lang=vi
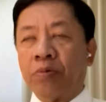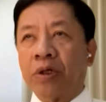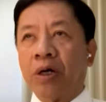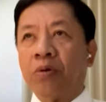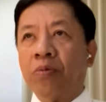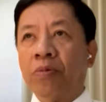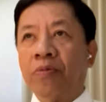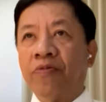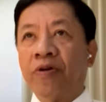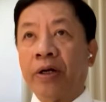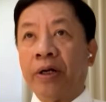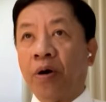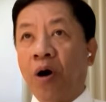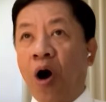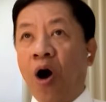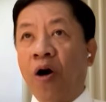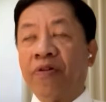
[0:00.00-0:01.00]
tổng thống và
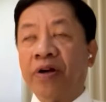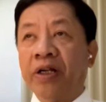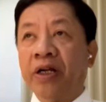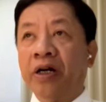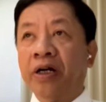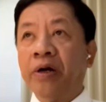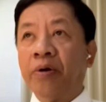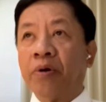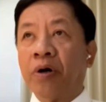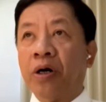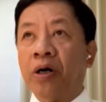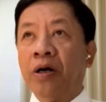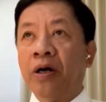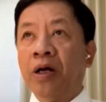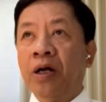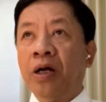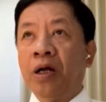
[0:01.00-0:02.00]
điều họ vẫn nhớ điều
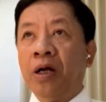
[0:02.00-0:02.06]
đó.